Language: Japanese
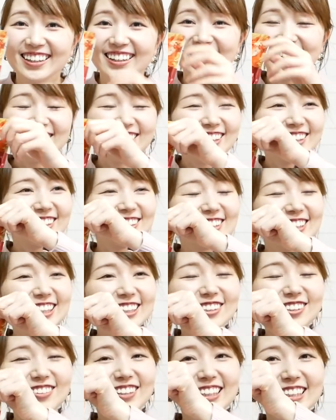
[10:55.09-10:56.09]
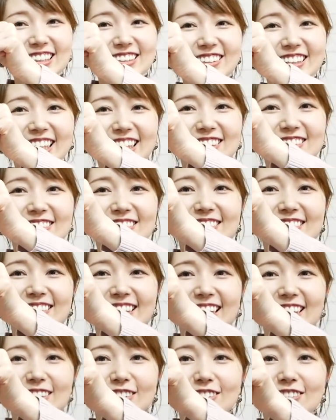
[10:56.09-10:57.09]
えセゾンファクトリー
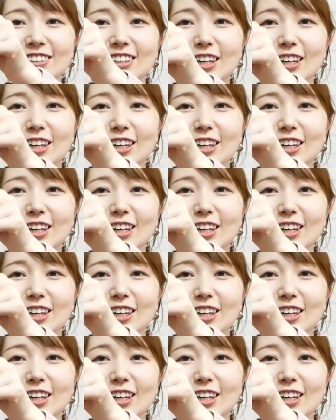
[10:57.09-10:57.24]
のあの